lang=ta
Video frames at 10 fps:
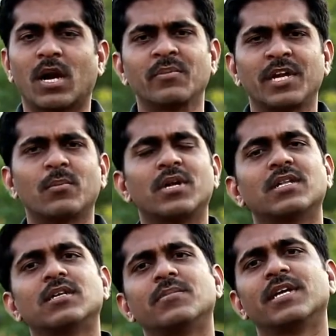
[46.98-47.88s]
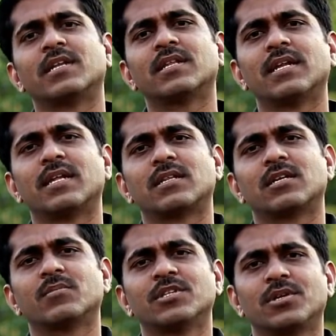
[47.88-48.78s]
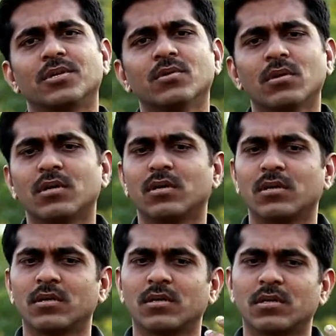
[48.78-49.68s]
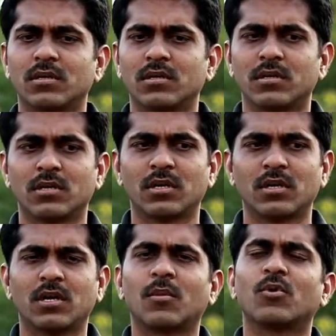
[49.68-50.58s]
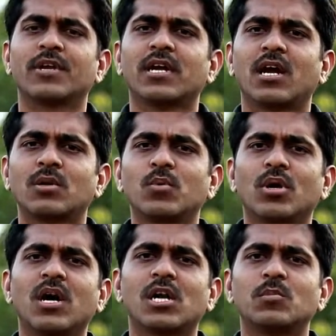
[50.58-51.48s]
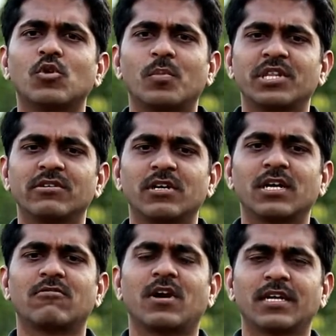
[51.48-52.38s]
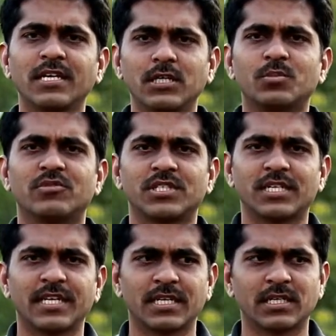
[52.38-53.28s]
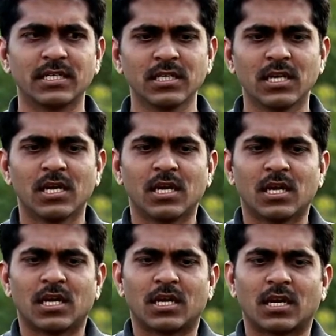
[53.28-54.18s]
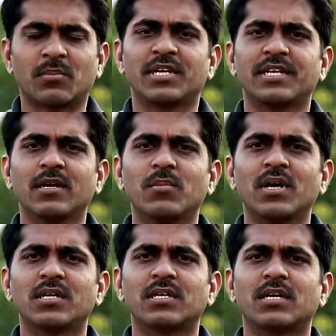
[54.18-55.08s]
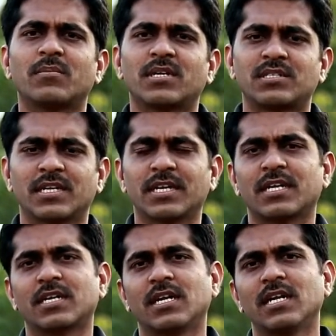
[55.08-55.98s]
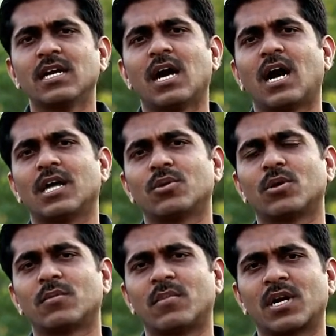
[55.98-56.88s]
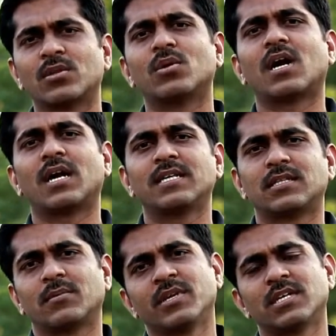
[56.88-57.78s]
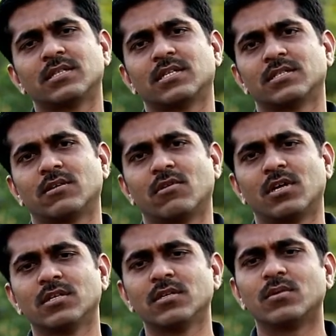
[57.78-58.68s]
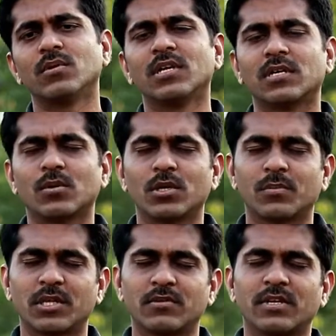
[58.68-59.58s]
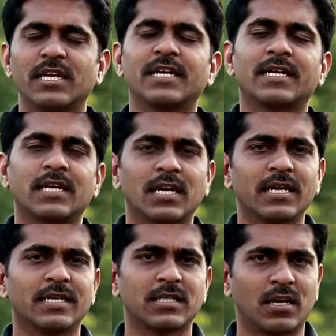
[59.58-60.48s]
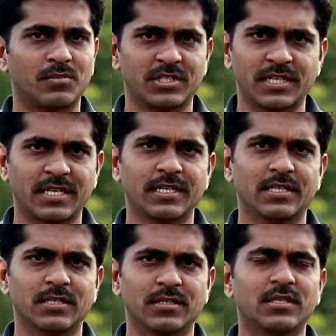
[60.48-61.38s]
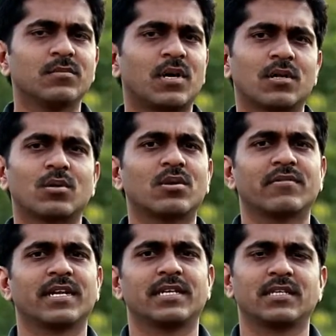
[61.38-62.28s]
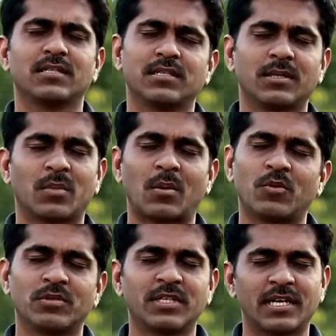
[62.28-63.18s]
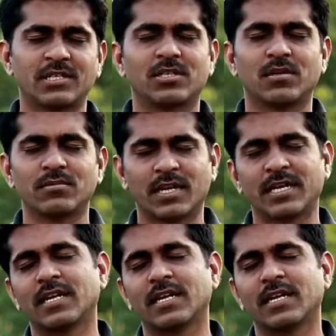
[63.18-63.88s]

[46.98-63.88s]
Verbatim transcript: மனம் என்ன பண்ணுது அப்படிங்கிறது எல்லாத்துக்குமே தெரியும் நம்மளுடைய அனுபவ அனுபவ பதிவுகளை வாங்கி இருப்பு வச்சுக்கிட்டே இருக்குது நம்ம இயல்பாக இருக்க மற்ற நேரங்களில் அதோட மனதோட அலைத்தன்மைக்கு தகுந்தவாறு உள்ளே இருக்கக்கூடிய பதிவுகளை எண்ணங்களாக எடுத்து காமிச்சிக்கிட்டே இருக்குது இது மனதோட வேலை இது நம்ம நம்ம வந்து நினைச்சாலும்